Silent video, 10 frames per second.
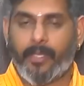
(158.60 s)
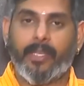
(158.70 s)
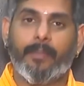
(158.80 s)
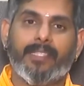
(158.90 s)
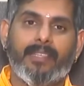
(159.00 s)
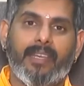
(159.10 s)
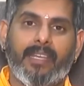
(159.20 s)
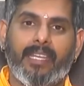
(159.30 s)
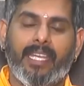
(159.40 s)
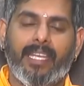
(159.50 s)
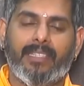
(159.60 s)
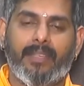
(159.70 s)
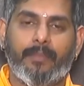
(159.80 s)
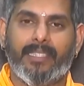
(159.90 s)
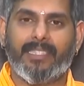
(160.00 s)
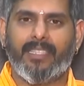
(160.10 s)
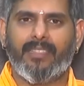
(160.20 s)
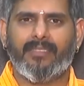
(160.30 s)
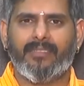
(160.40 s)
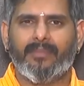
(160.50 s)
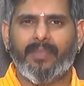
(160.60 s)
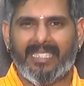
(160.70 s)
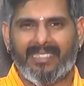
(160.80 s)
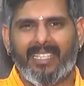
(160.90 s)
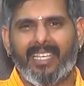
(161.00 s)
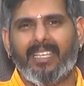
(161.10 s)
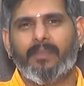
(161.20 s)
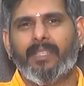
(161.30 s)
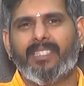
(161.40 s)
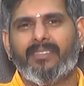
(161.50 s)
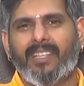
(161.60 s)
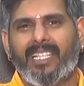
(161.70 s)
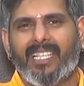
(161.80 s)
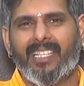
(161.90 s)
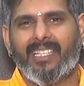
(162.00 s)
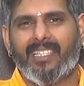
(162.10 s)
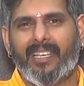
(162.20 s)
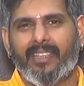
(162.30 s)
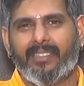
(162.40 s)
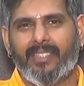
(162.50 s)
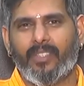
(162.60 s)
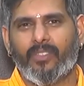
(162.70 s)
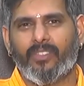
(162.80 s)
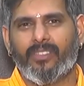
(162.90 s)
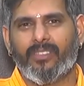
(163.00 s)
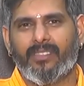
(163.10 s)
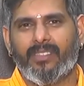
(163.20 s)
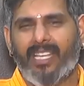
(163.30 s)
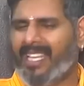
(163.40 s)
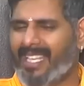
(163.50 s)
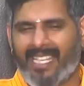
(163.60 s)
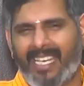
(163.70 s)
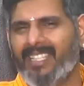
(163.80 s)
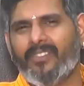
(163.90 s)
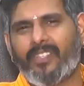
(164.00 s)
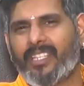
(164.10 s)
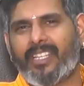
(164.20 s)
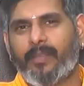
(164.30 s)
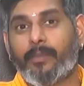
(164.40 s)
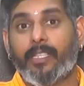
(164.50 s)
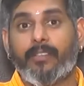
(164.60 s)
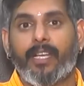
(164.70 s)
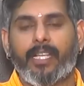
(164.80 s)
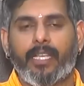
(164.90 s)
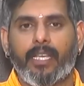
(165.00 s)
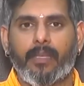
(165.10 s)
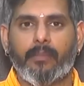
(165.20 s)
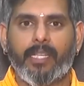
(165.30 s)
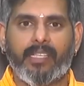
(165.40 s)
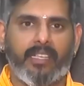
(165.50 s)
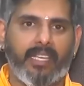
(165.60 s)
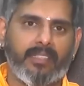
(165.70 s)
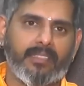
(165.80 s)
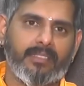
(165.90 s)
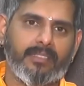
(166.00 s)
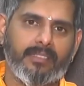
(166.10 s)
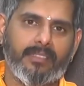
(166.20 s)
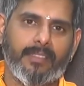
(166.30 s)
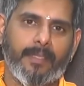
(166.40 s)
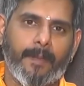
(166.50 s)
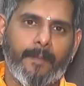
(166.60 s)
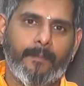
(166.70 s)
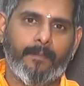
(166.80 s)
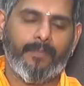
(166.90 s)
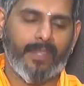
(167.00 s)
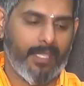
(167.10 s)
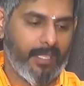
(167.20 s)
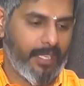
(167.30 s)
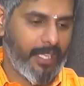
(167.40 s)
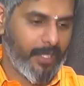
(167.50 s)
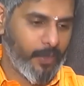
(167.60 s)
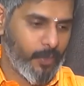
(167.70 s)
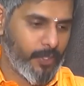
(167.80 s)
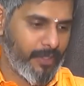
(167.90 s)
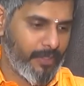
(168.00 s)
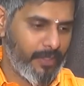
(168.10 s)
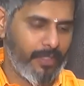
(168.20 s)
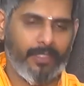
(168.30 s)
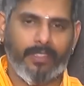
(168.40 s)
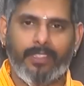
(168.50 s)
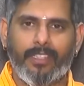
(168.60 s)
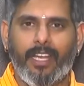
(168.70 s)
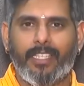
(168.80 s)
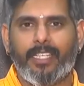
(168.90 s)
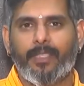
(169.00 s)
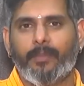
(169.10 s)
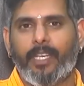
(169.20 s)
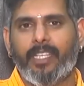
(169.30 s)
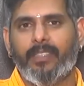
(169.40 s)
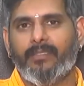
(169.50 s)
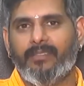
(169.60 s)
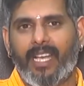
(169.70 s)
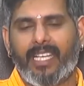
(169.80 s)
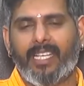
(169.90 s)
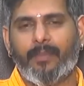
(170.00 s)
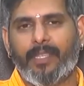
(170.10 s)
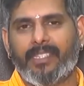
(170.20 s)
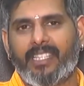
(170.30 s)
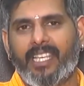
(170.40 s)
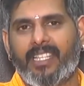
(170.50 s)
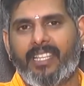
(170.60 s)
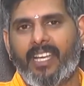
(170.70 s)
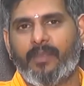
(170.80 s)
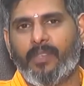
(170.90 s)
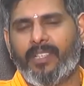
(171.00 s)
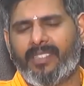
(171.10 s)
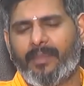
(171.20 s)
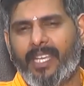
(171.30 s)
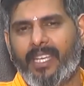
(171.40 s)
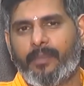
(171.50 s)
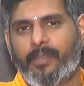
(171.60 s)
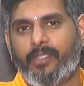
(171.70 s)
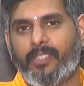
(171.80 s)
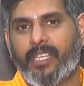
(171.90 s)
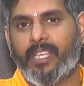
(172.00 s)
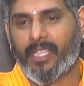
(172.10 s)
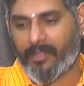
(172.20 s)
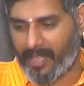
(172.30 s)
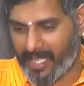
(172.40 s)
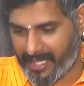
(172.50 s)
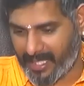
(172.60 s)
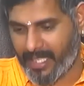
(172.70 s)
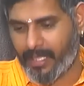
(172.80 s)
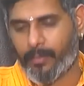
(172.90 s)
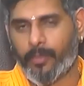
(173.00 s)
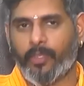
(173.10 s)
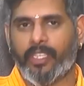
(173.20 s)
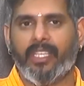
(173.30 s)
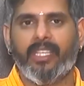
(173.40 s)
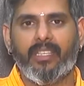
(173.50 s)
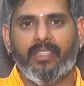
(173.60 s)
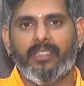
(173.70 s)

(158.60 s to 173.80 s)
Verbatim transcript: அப்புறம் எப்படி சார் இருக்குது என்ன சார் பிரச்சனைன்னு பிரச்சனைங்கிறது மனுஷன் வாழ்க்கையில் இருக்க தானேங்க செய்யும் அதெல்லாம் கடந்து வர்றது தானே மனித வாழ்க்கைன்னு எனக்கு பக்குன்னு ஆகிடுச்சு என்னடா அது கொஞ்சம் நாட்களுக்கு முன்னாடி வாழ்க்கையில் பிரச்சனையே தாங்க முடியல சாமி என்ன பண்ணோன்னு தெரியாத வார்த்தைகள் போய்